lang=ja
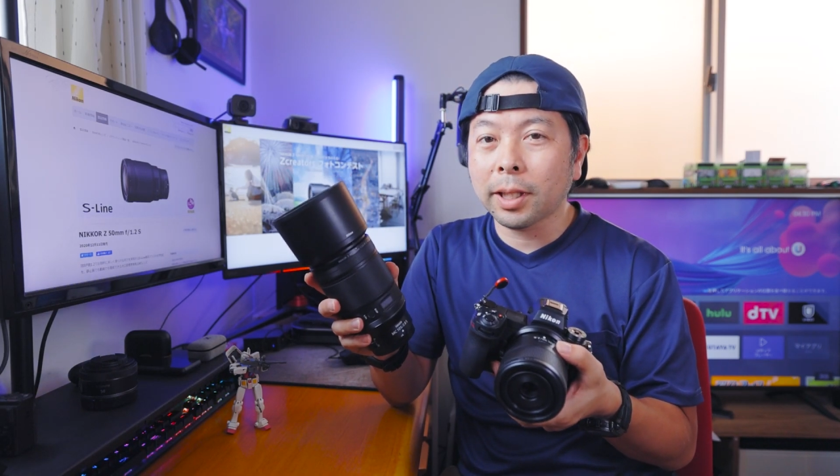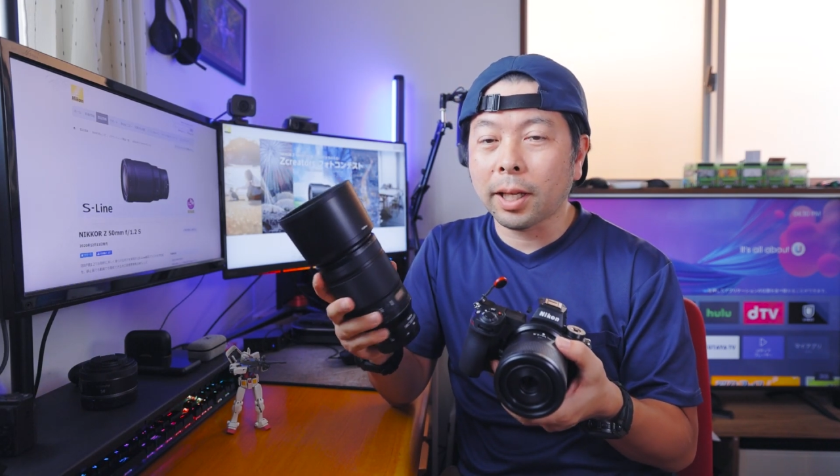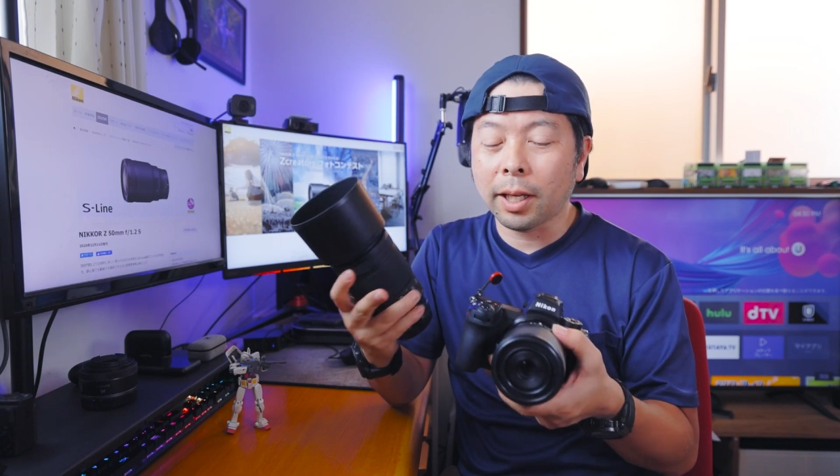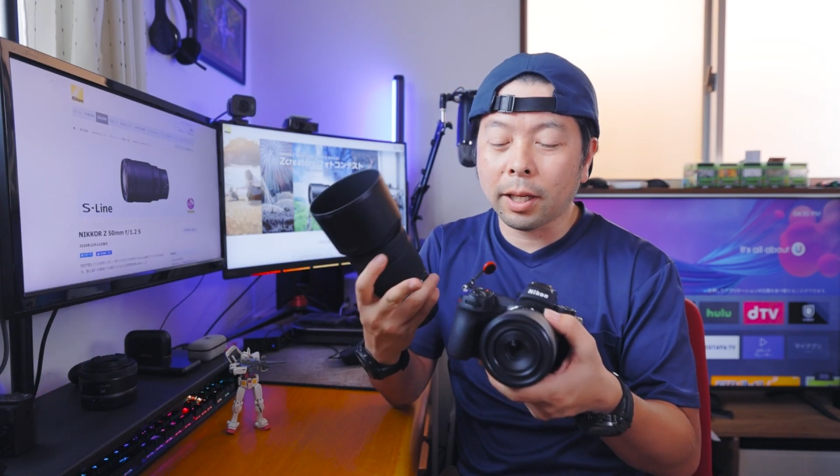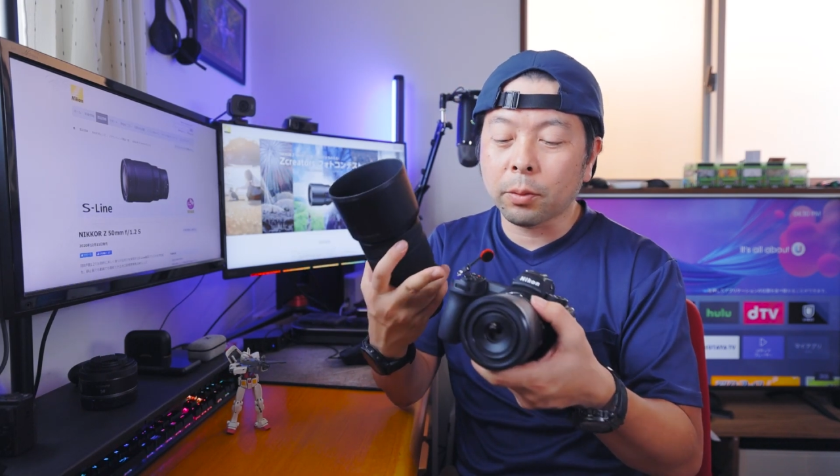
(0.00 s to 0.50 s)

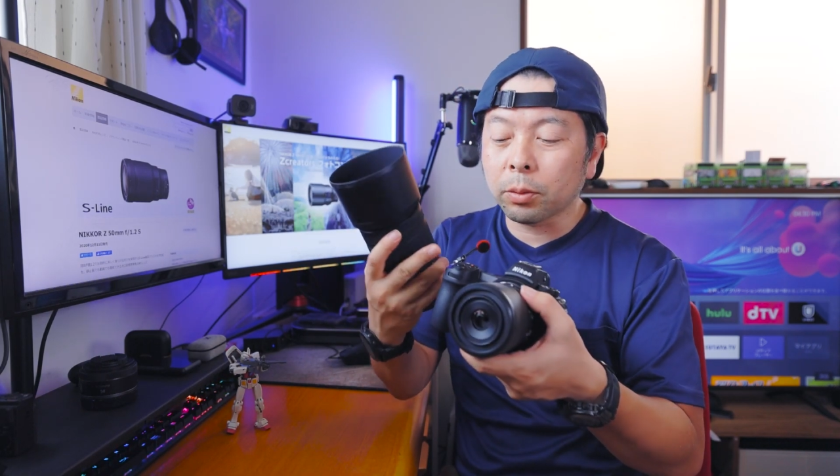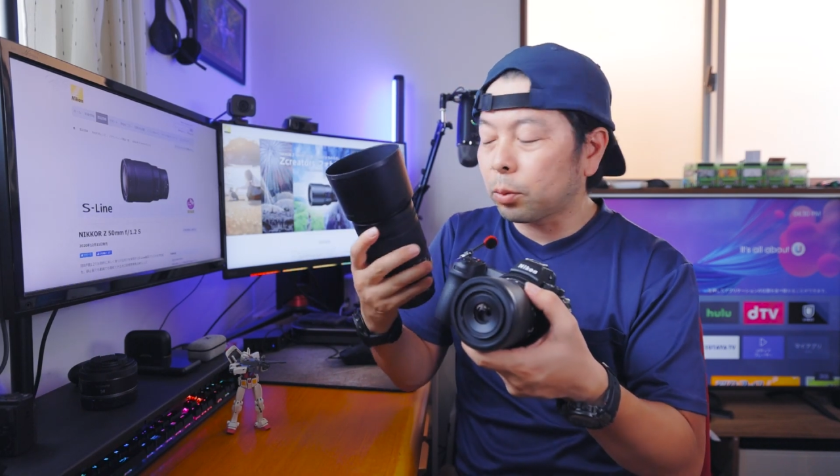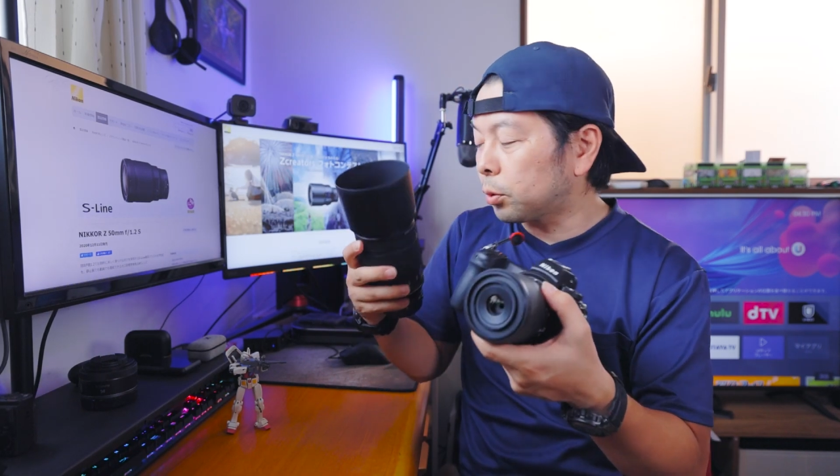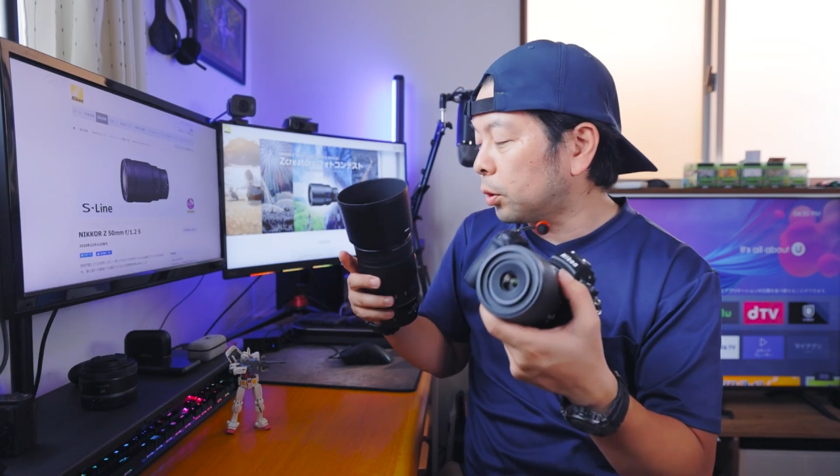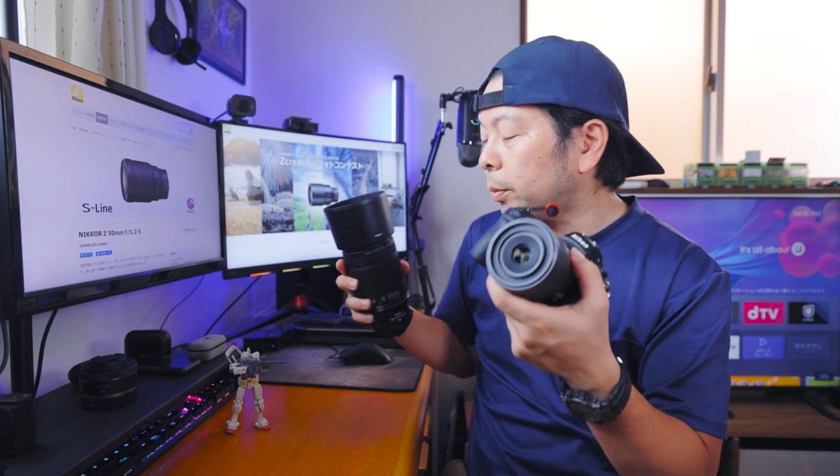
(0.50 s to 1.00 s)
て、えこ
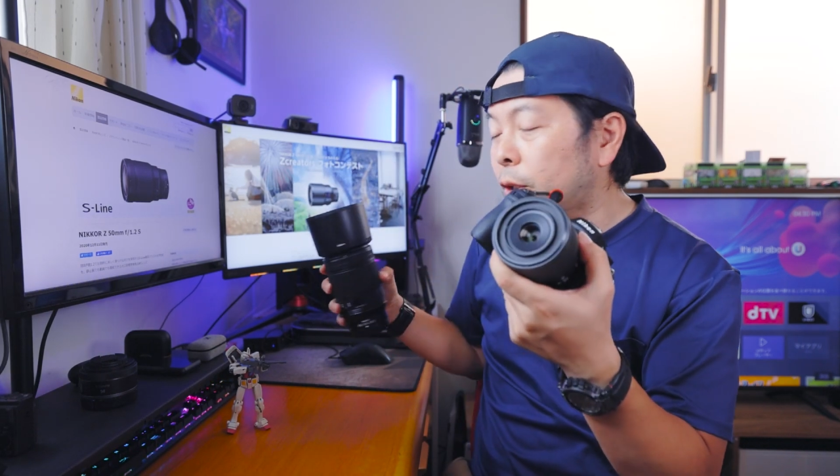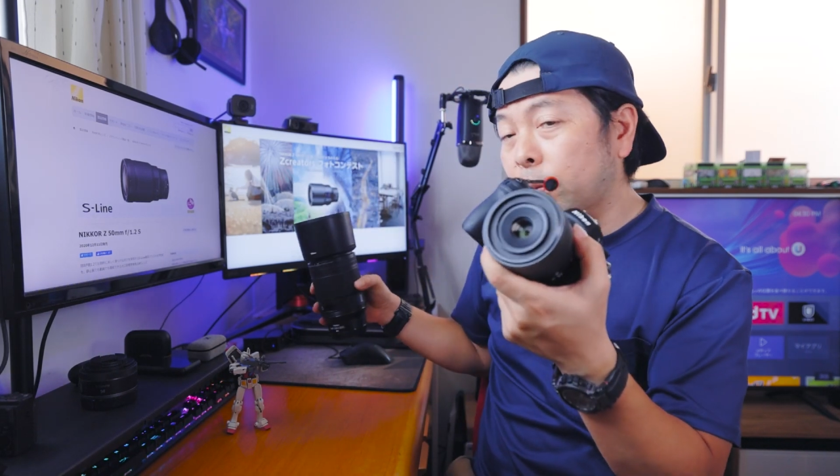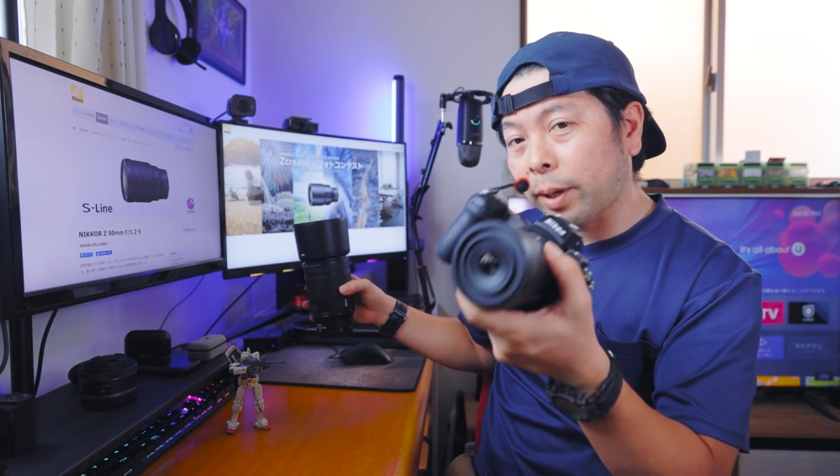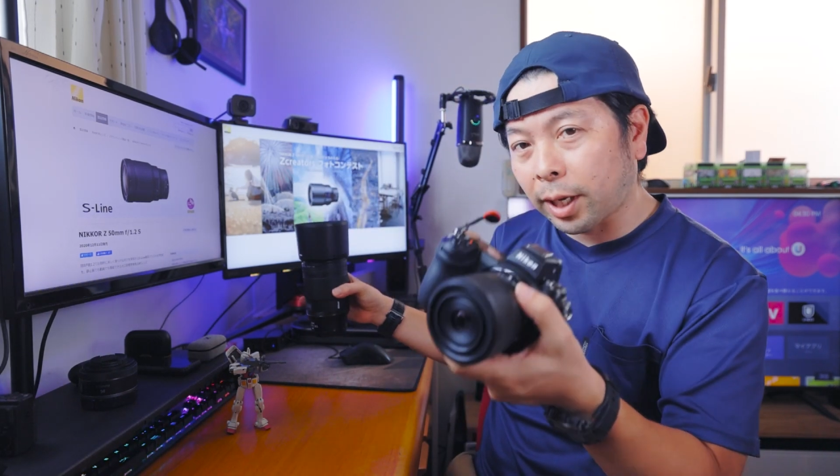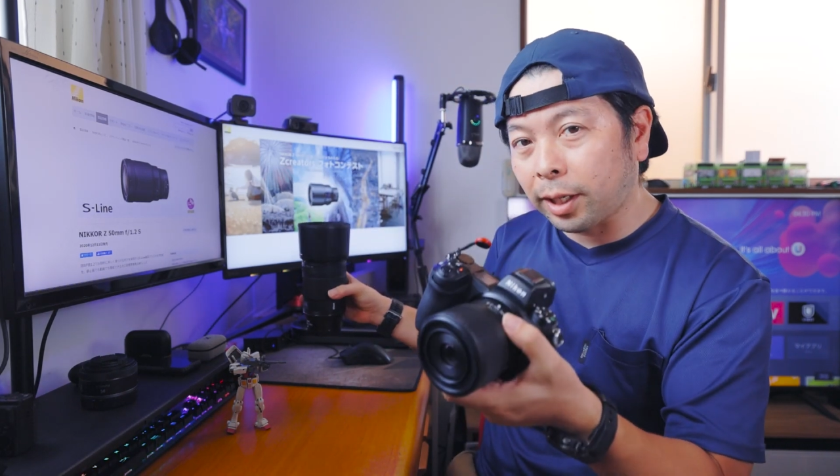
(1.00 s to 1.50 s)
の 50mm
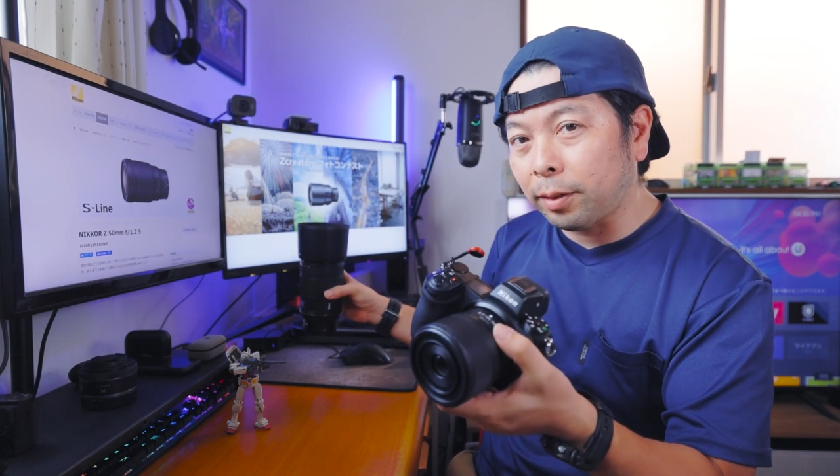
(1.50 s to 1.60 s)
の場合、